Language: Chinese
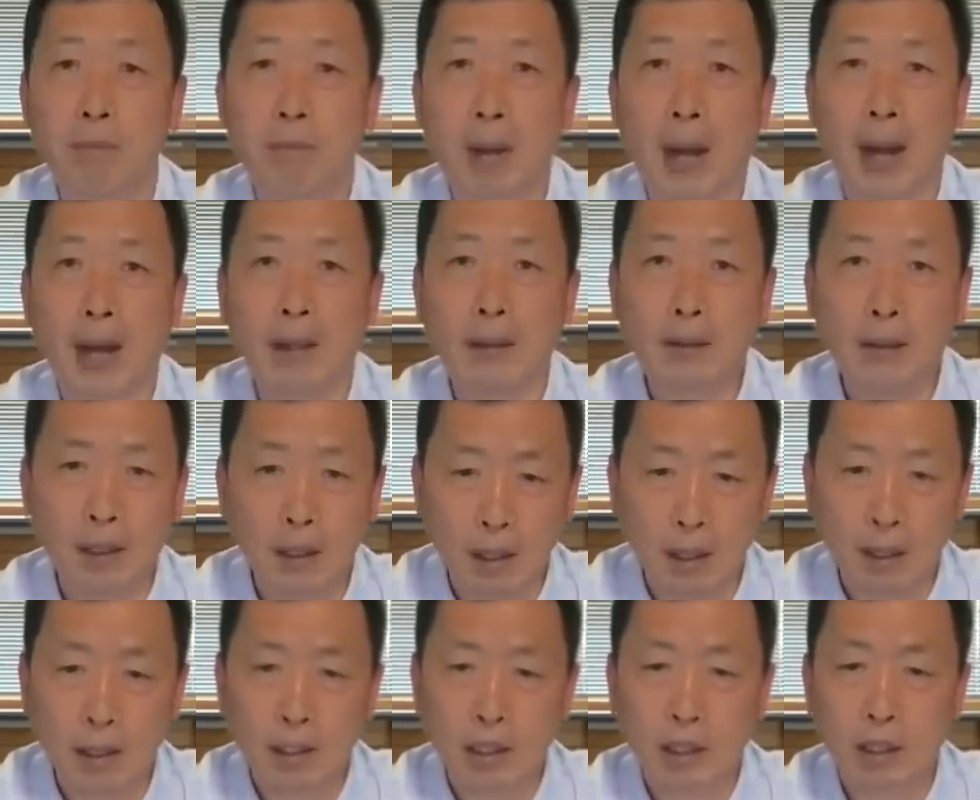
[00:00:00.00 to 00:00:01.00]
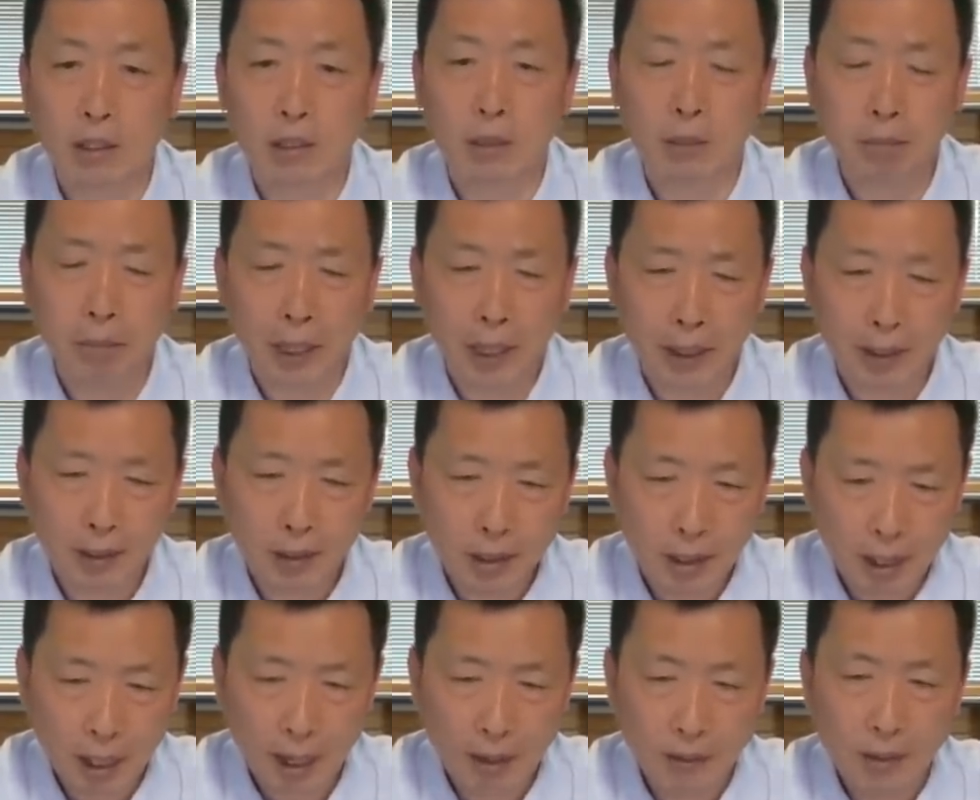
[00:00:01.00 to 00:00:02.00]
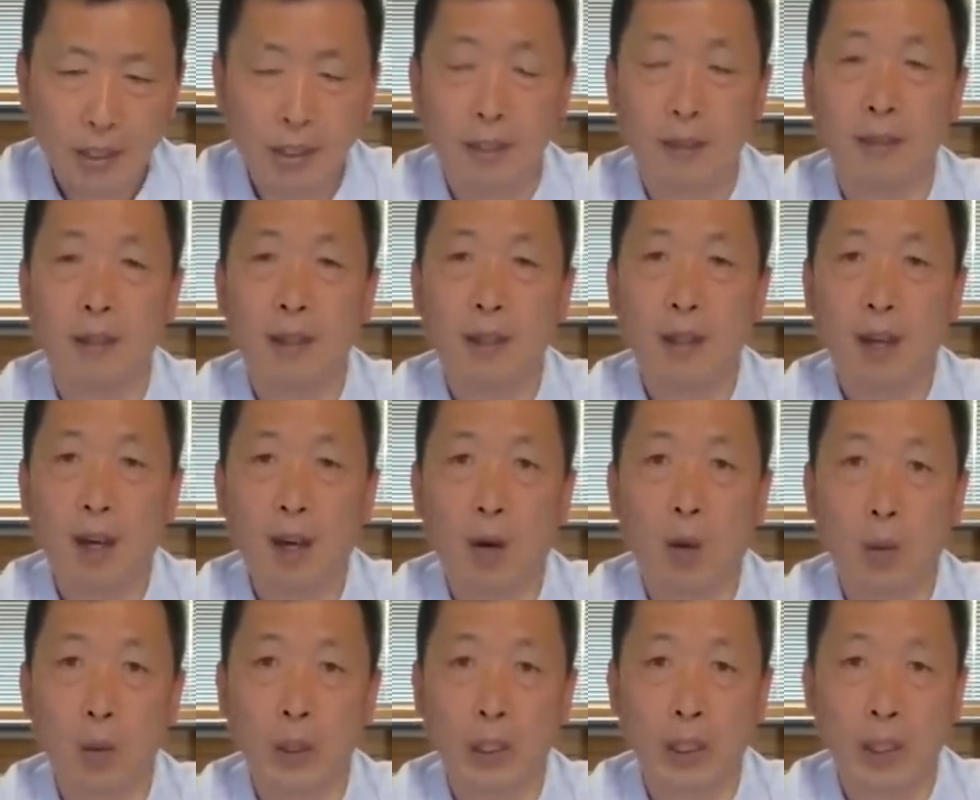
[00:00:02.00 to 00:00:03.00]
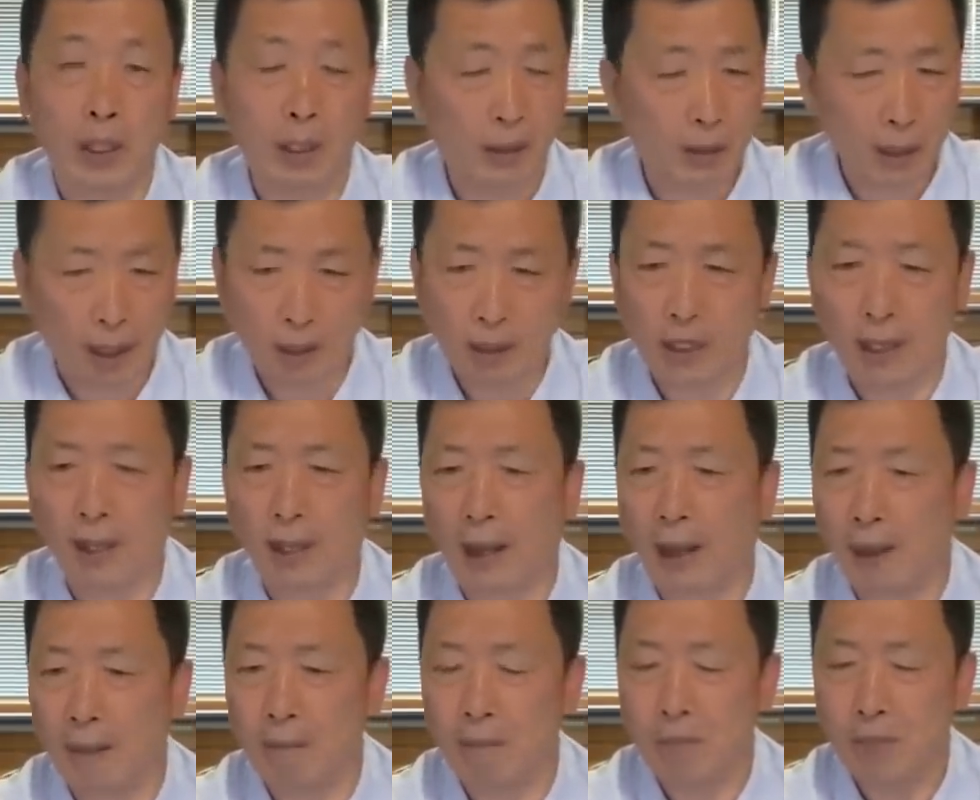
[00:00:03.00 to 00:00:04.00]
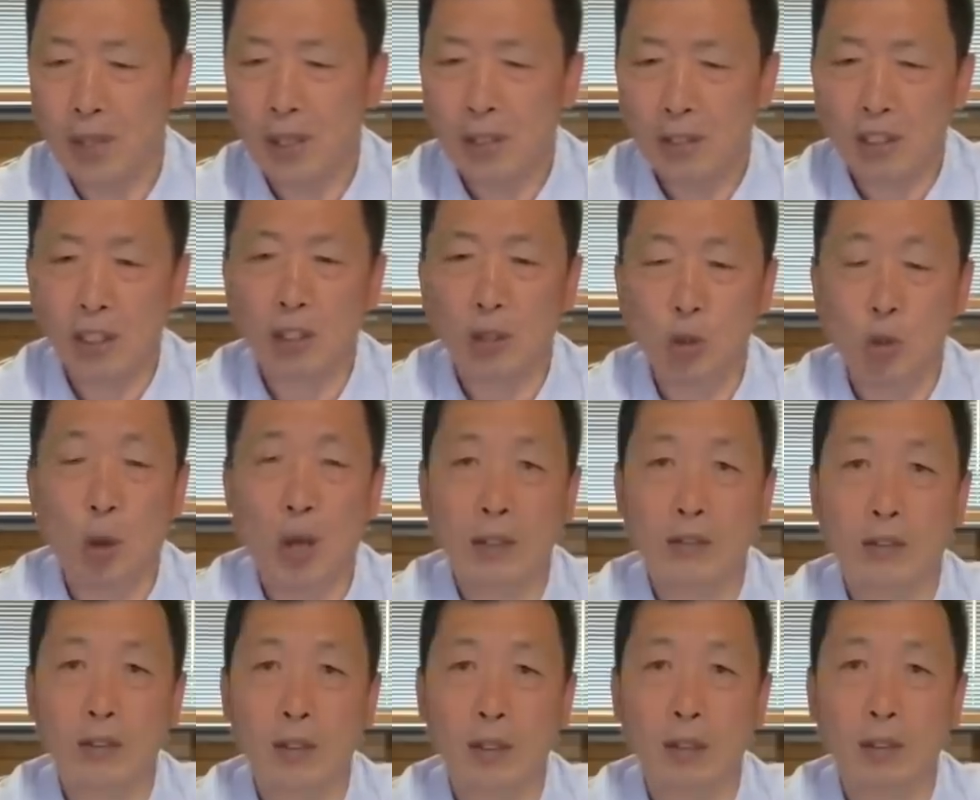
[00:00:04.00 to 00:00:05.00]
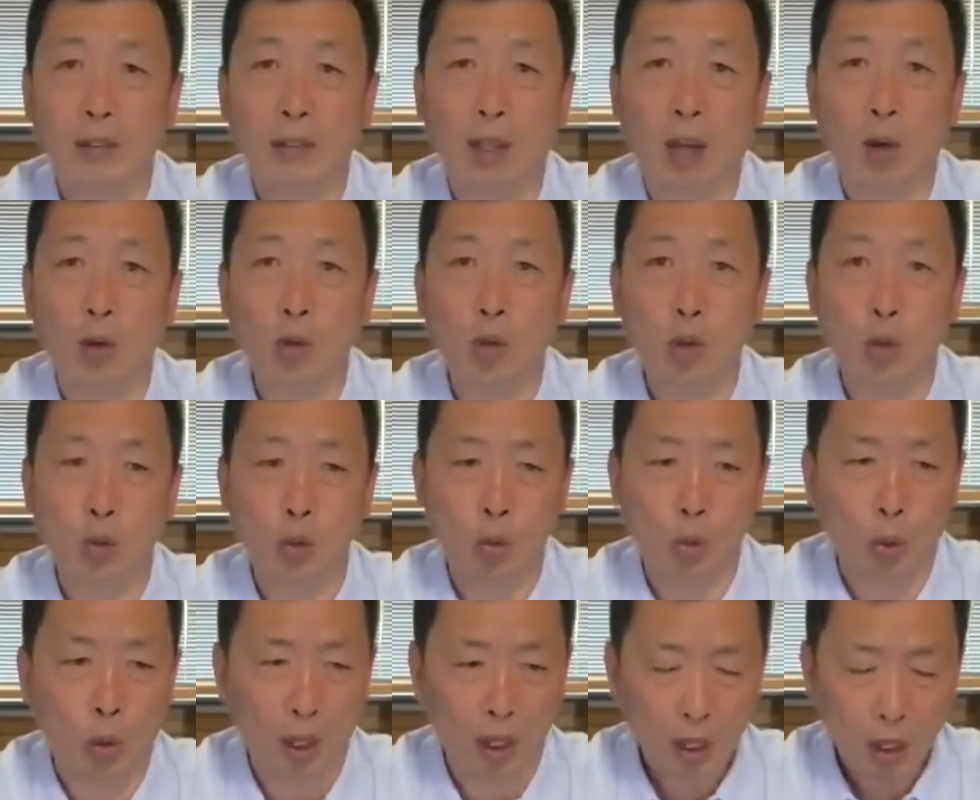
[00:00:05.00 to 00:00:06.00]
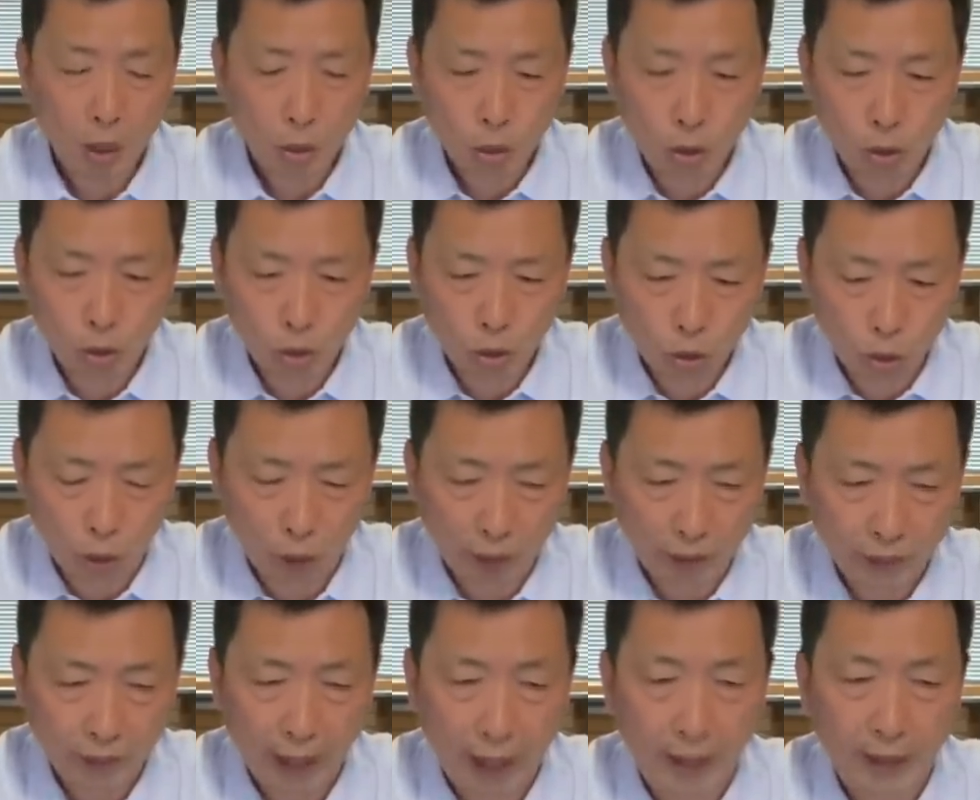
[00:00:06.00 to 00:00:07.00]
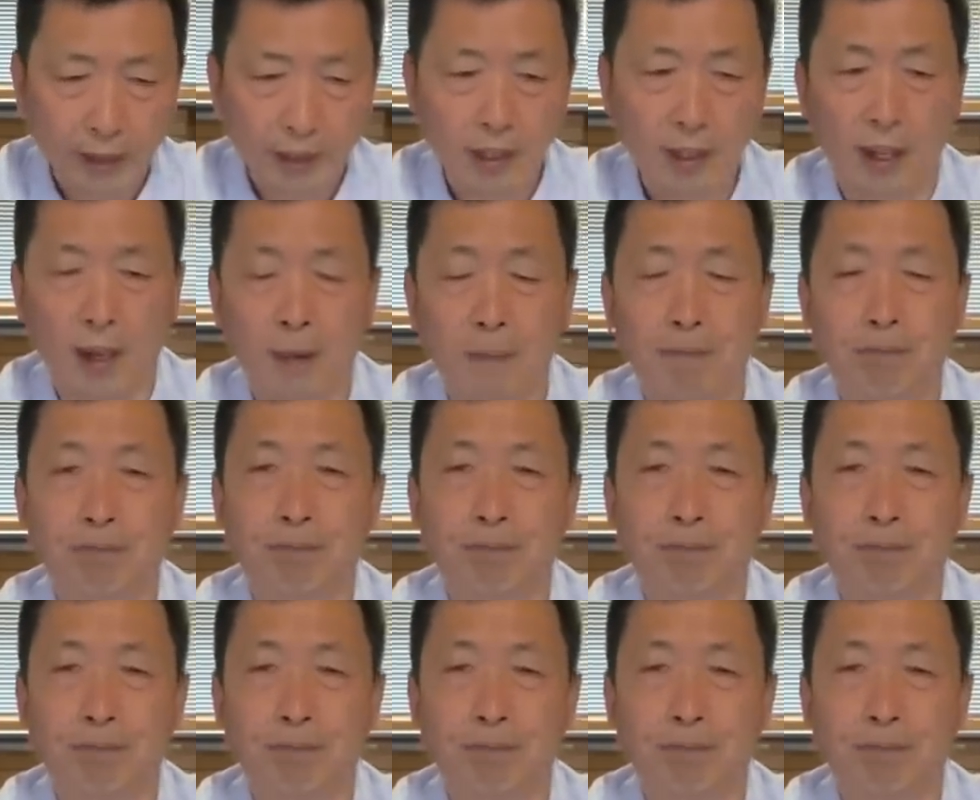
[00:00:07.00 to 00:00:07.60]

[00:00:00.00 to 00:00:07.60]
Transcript: 派特使备千金厚礼，那前来请庄子到楚国去做宰相。”